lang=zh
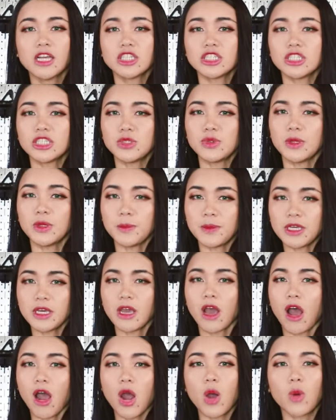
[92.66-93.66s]
是基于
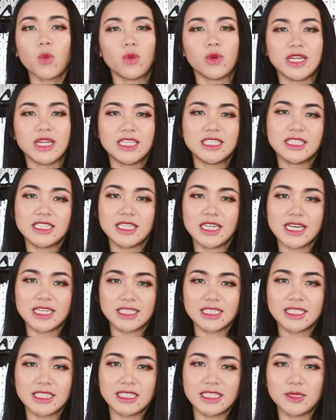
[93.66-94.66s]
P250 系列
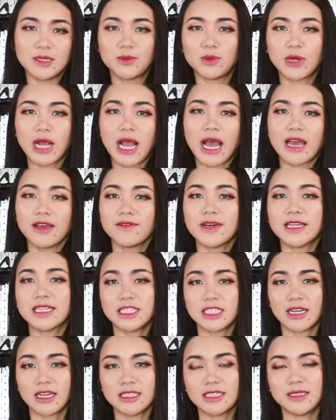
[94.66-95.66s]
进一步开发的
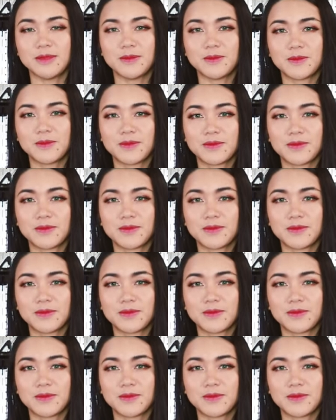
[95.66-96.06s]
枪型，